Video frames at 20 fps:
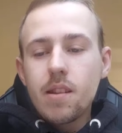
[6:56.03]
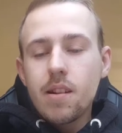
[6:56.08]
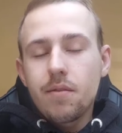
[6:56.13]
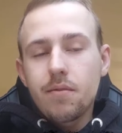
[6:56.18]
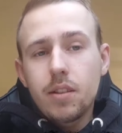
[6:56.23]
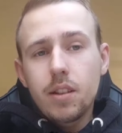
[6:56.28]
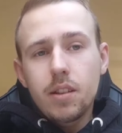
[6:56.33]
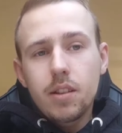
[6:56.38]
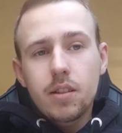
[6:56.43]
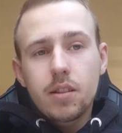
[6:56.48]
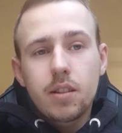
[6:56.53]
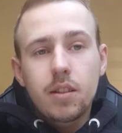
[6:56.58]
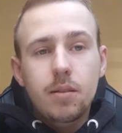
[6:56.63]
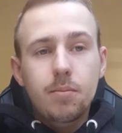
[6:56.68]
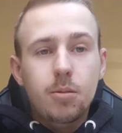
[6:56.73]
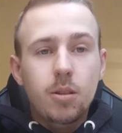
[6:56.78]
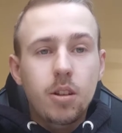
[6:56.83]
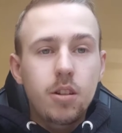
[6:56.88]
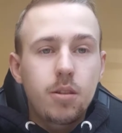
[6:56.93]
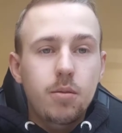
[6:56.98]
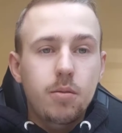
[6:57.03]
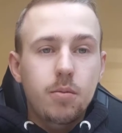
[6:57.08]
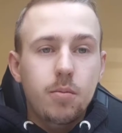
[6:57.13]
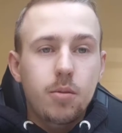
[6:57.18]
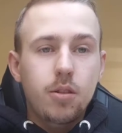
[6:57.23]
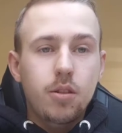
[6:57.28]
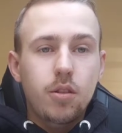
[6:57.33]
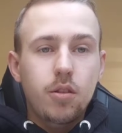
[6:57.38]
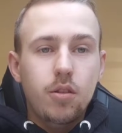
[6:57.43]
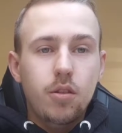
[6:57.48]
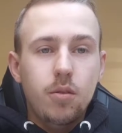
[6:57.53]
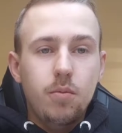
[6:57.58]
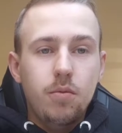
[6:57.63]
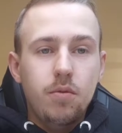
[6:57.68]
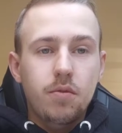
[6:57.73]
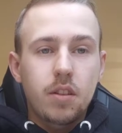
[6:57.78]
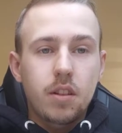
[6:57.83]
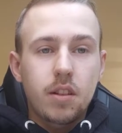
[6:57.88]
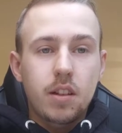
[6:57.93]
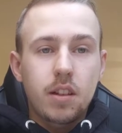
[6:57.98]
Więc e, przejdźmy może do
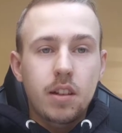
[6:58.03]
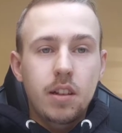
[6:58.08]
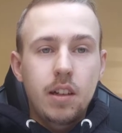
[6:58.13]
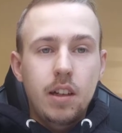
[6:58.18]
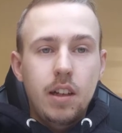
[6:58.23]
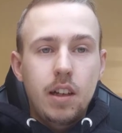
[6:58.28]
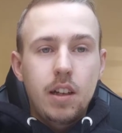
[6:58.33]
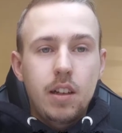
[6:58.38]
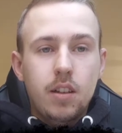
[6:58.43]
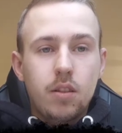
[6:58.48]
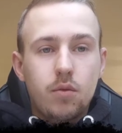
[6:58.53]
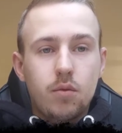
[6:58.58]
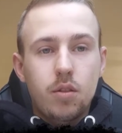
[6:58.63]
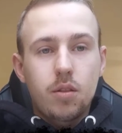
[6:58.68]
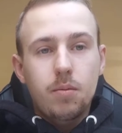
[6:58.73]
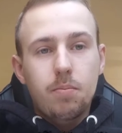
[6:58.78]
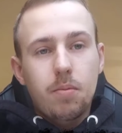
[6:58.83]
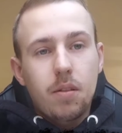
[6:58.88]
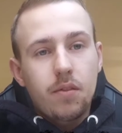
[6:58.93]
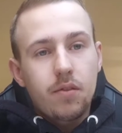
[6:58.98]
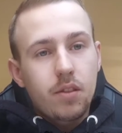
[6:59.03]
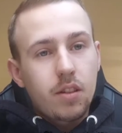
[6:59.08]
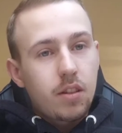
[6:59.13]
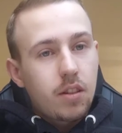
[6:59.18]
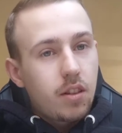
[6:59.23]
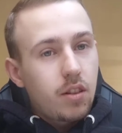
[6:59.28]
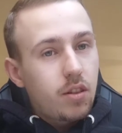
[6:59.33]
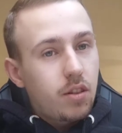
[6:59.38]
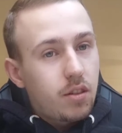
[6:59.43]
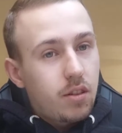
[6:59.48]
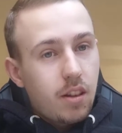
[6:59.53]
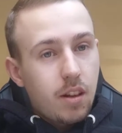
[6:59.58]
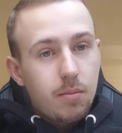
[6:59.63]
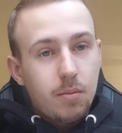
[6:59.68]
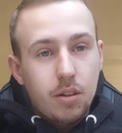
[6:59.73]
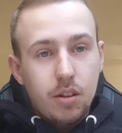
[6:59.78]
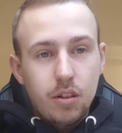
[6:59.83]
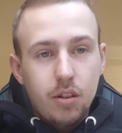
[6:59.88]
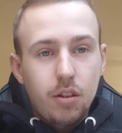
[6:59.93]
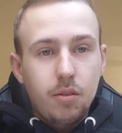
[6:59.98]
omówienia, który pewnie też
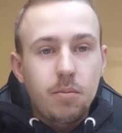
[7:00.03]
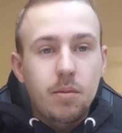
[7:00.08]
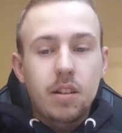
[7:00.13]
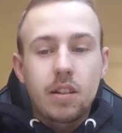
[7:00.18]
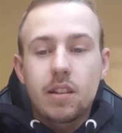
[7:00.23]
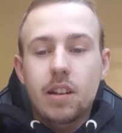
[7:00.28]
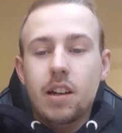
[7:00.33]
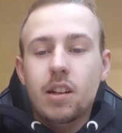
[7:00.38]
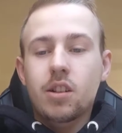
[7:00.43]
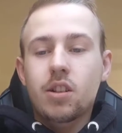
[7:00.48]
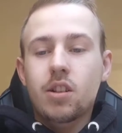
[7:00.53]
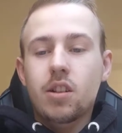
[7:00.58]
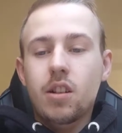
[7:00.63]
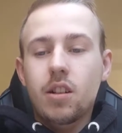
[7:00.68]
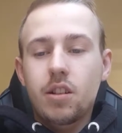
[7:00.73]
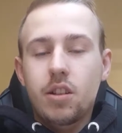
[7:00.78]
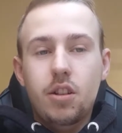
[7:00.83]
zajmie się dobry. Także